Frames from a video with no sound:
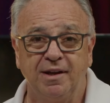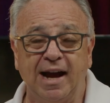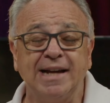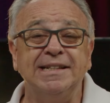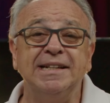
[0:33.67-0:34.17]

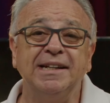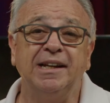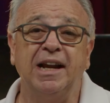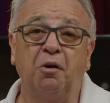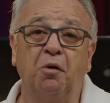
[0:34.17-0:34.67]
Allí
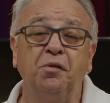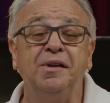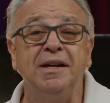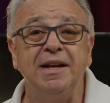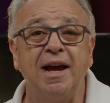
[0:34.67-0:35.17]
en la
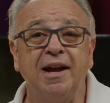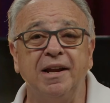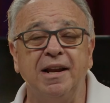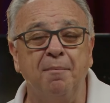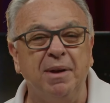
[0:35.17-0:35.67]
cocina,
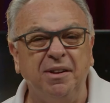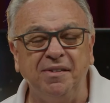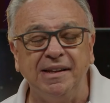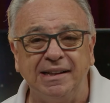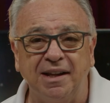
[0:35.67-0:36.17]
en la
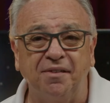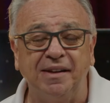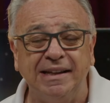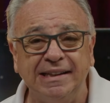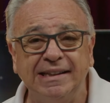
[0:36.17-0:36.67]
mesita,
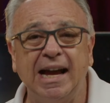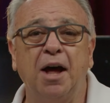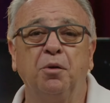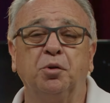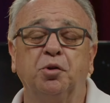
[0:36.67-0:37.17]

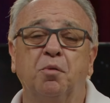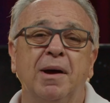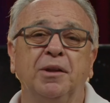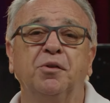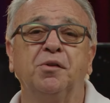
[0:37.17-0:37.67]
sentados,
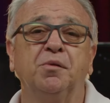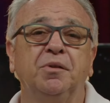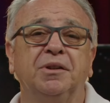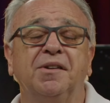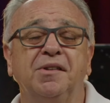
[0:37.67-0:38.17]
tomándose
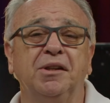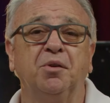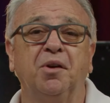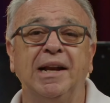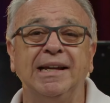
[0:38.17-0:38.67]
un
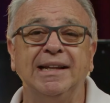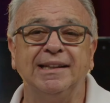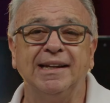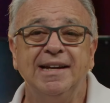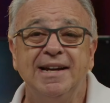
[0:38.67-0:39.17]
tecito
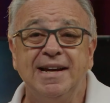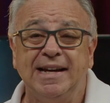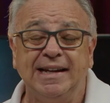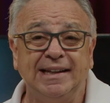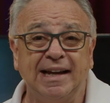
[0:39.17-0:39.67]
caliente,
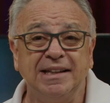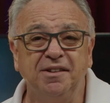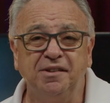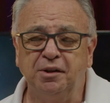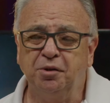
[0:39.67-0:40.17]
están
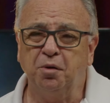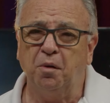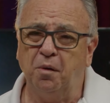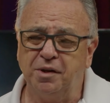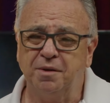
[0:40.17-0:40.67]
diciendo,
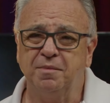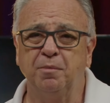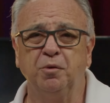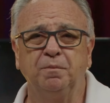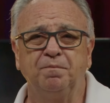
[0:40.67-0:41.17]
oye mi
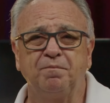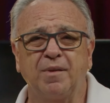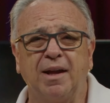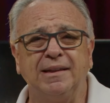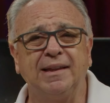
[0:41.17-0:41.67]
amor,
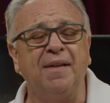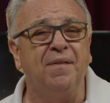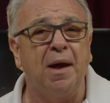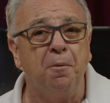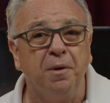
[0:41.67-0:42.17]

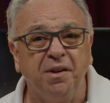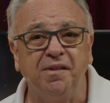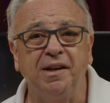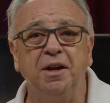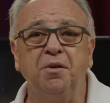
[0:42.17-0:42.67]
tantas
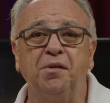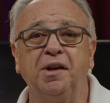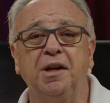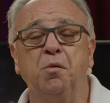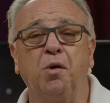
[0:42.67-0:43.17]
veces que nos
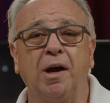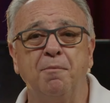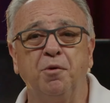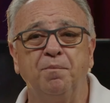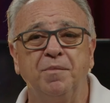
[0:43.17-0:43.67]

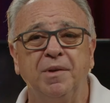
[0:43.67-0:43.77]
equivocamos,